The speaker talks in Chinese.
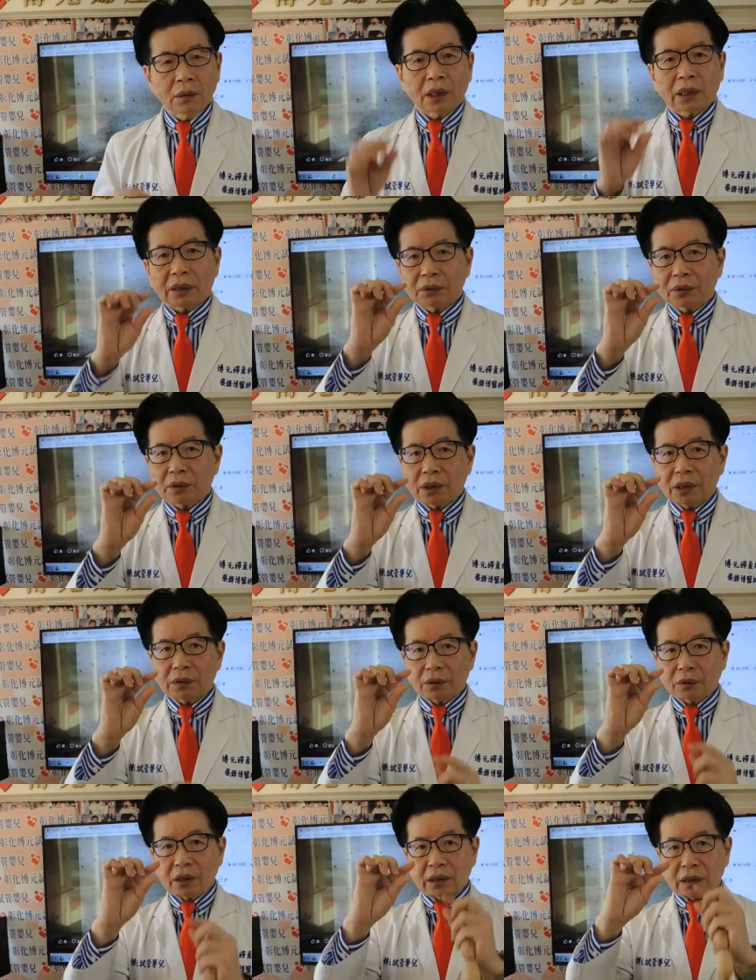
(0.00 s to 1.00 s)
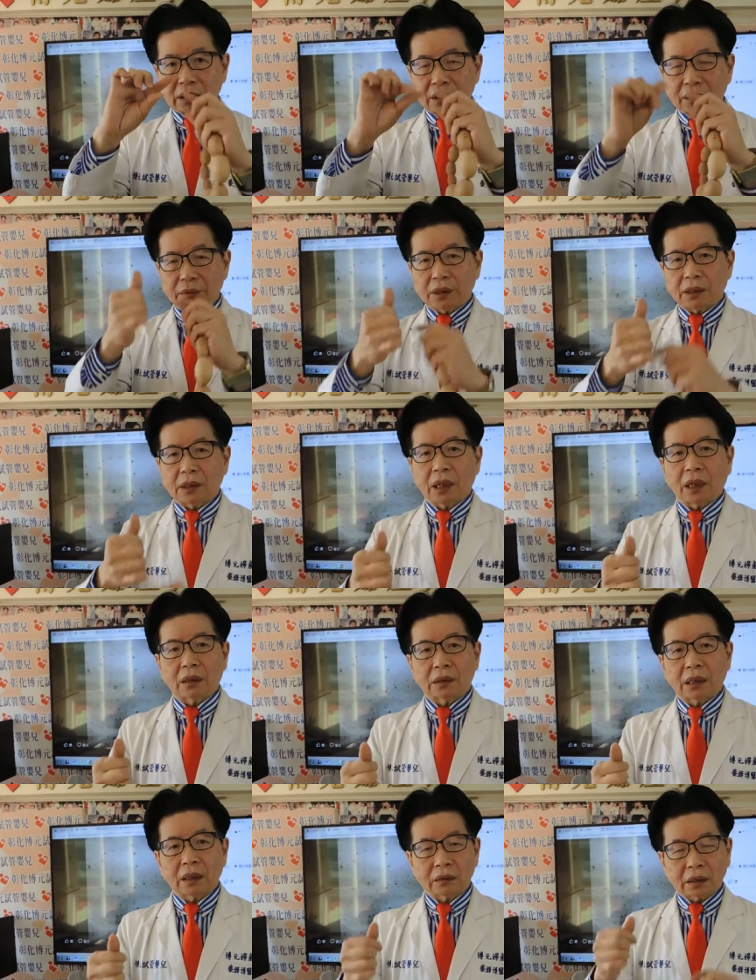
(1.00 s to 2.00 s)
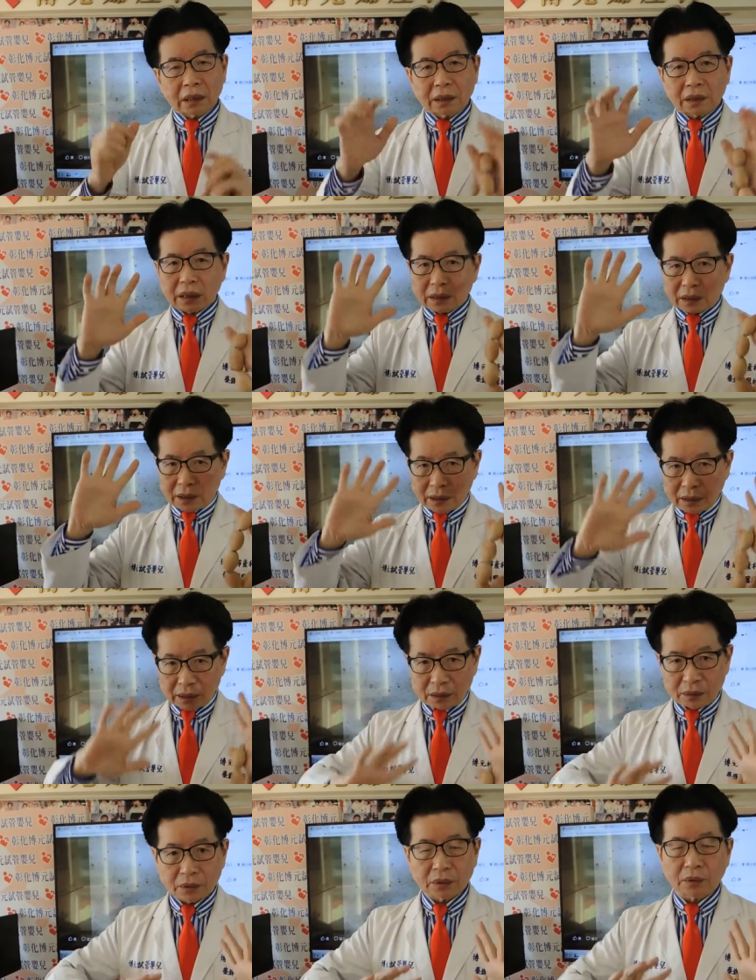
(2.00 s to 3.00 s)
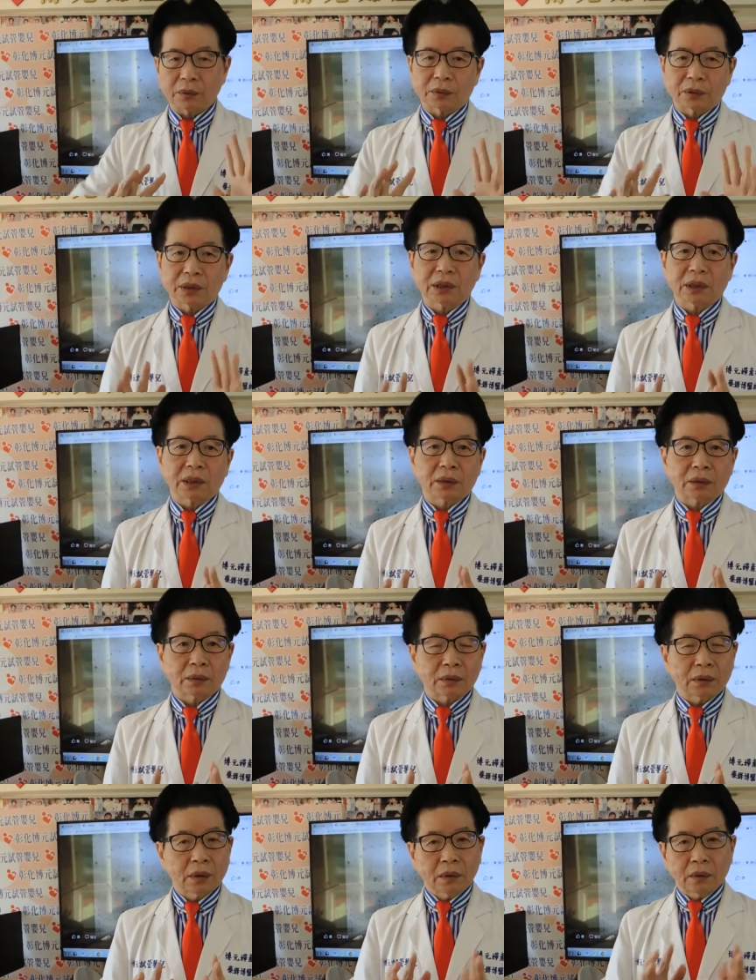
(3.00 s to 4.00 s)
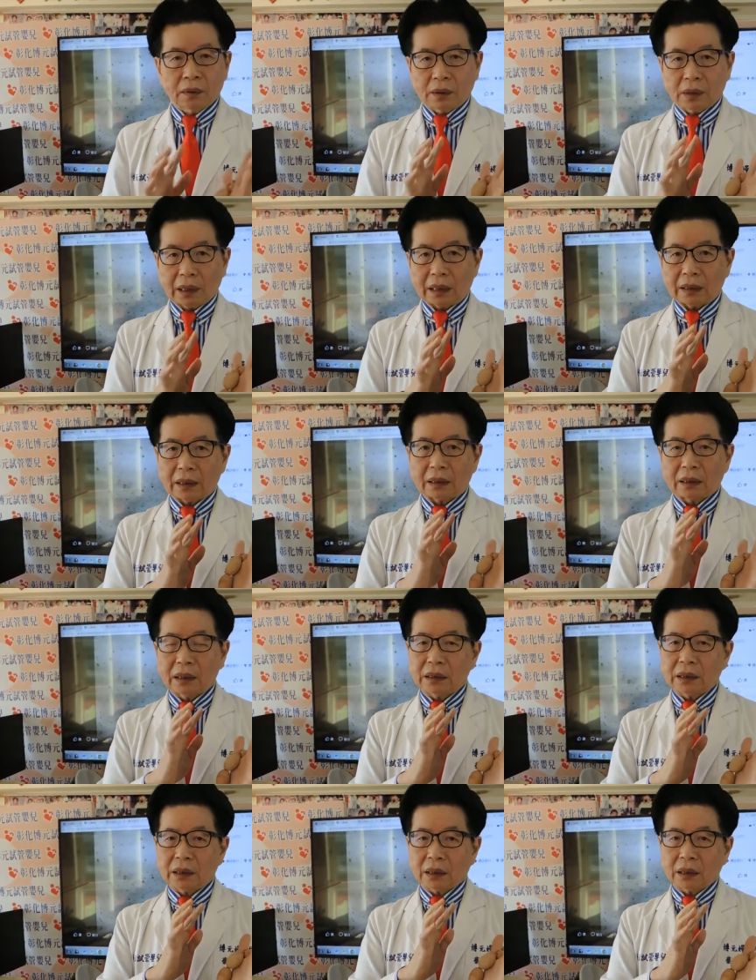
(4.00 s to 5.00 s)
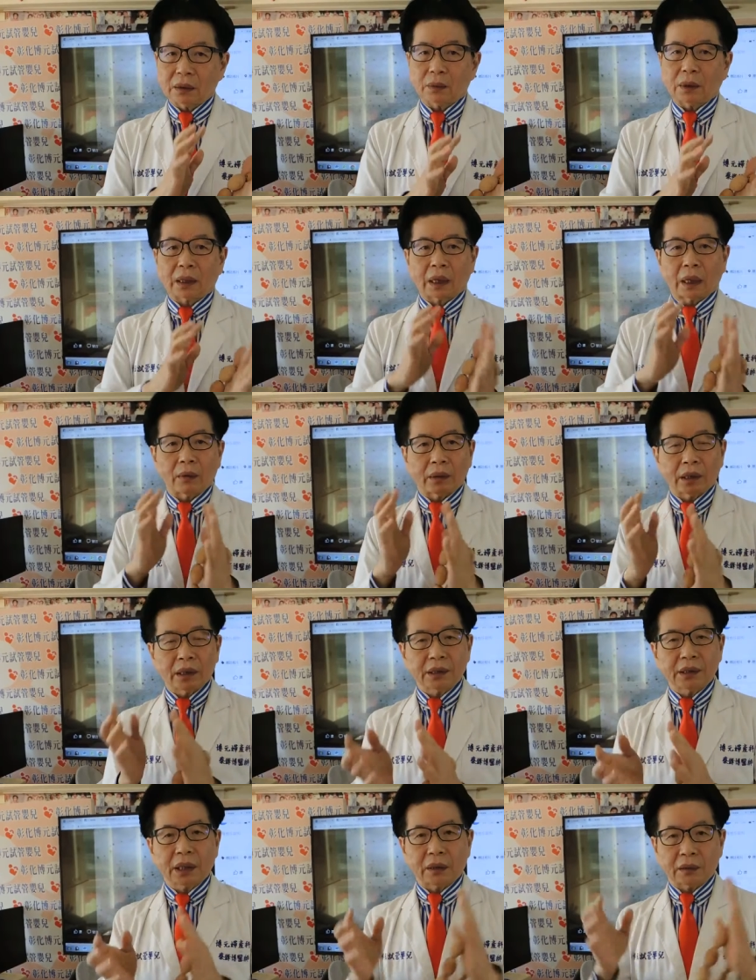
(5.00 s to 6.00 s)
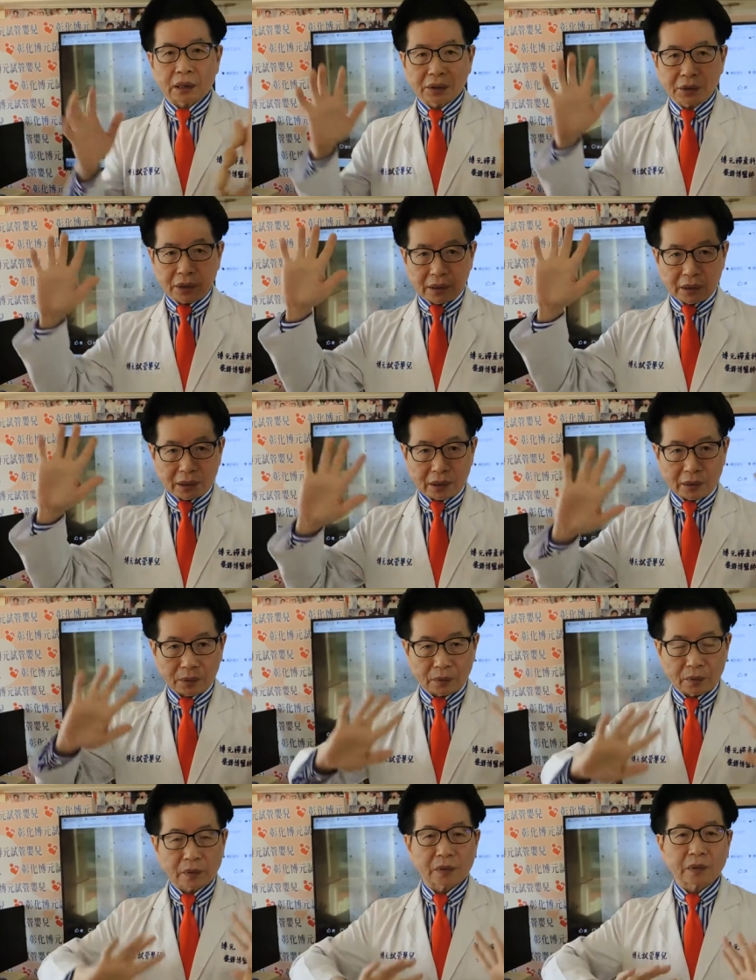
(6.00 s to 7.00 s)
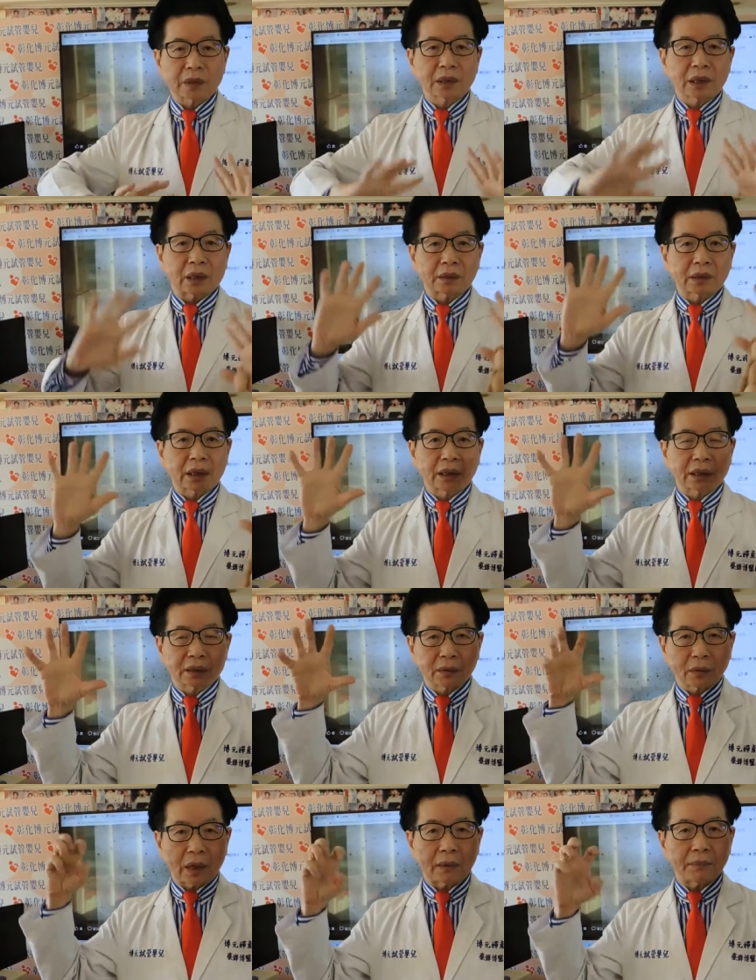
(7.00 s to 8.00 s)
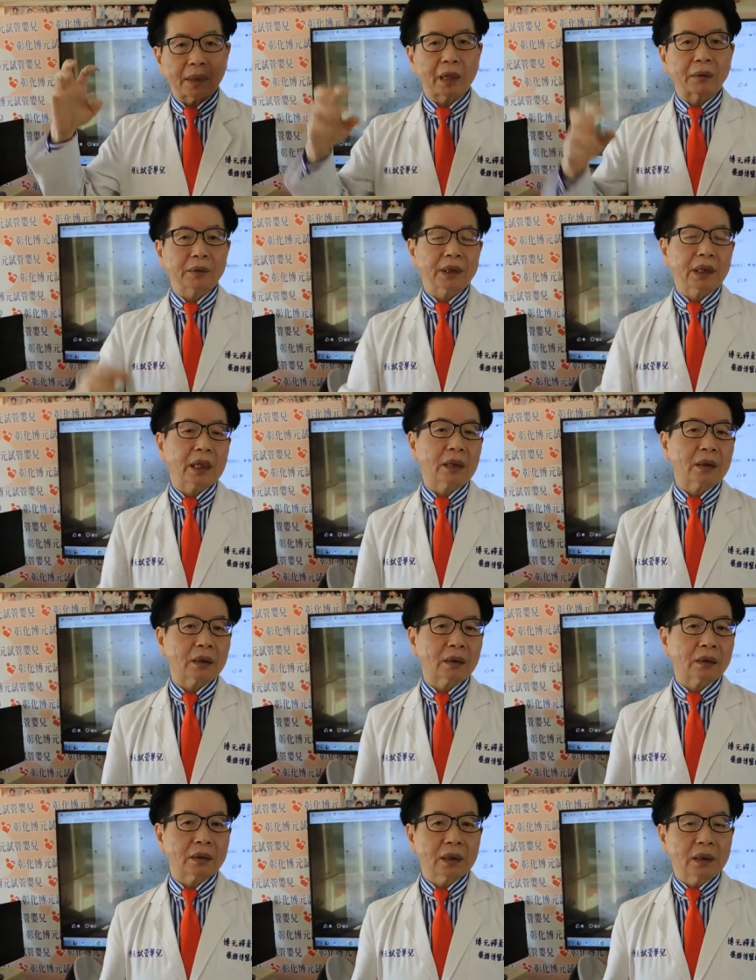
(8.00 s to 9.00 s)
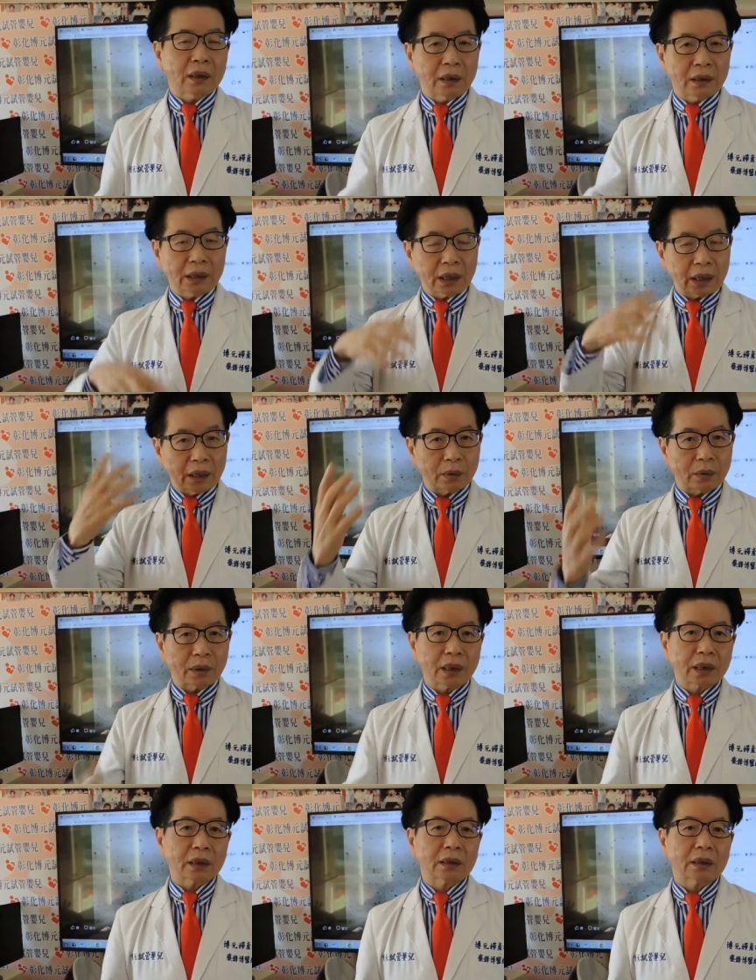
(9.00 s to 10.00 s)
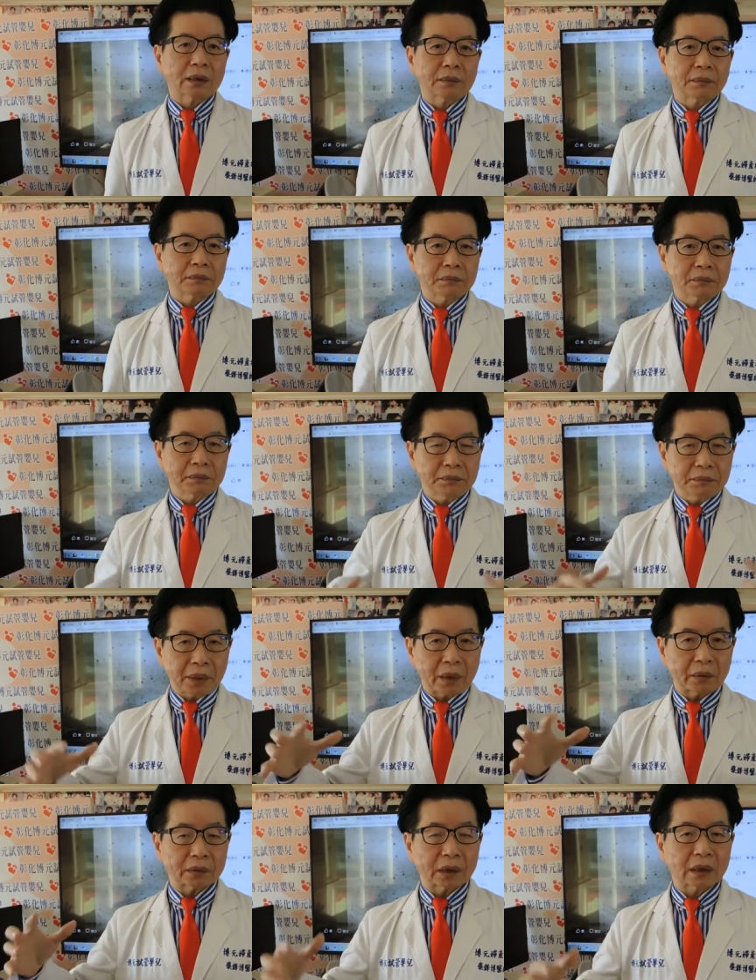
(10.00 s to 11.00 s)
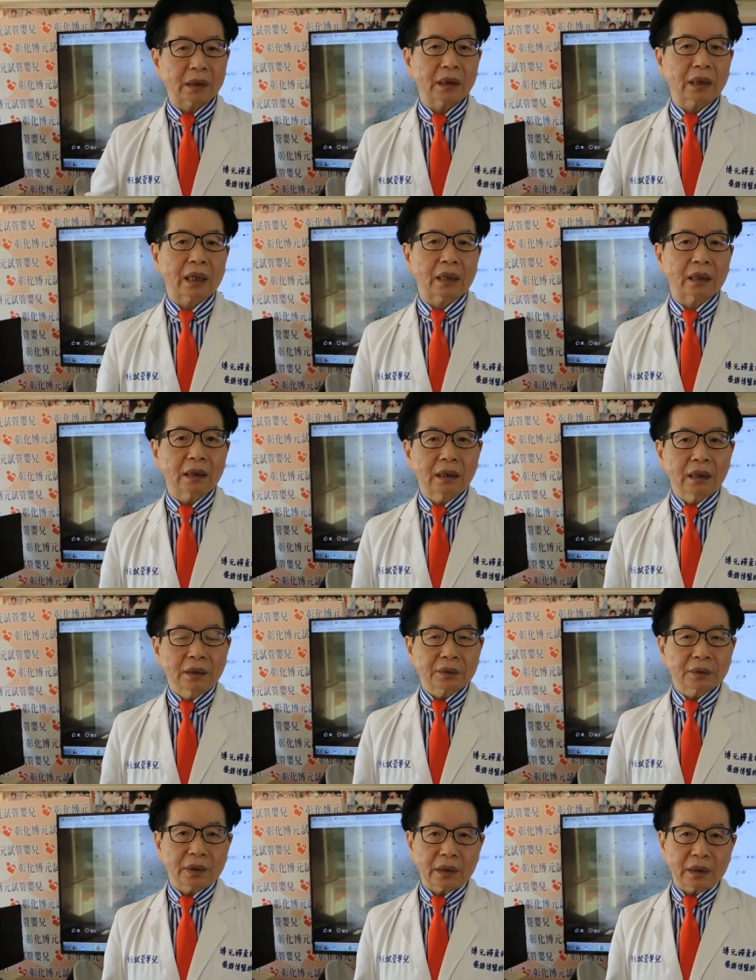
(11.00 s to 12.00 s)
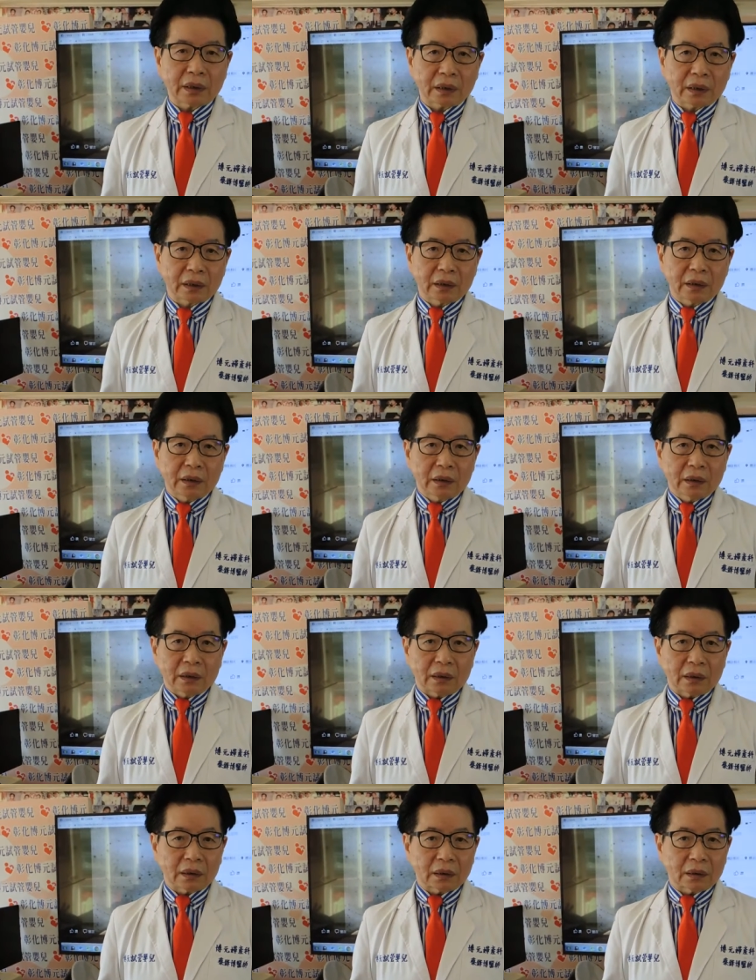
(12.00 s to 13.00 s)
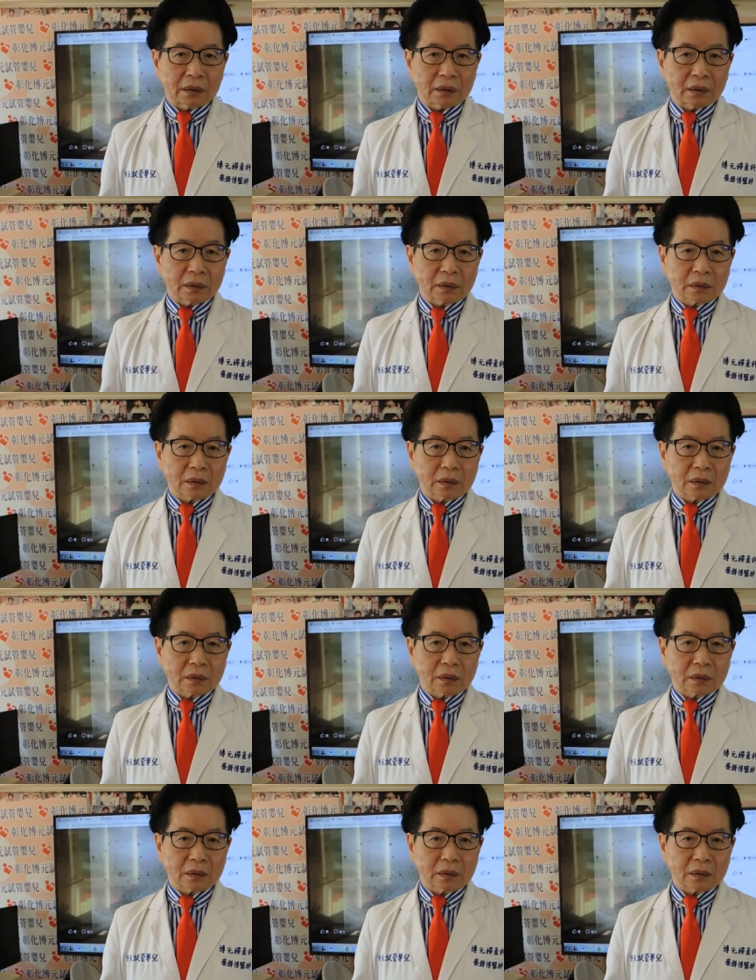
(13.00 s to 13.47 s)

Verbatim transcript: 对他只有第九对染色体对调，然后但是他全身就是我直接的，你看他的阴茎也短，睾丸也小，那全身都是痣，好像一只花豹一样哦，你像英国那个豹人一样。所以呃，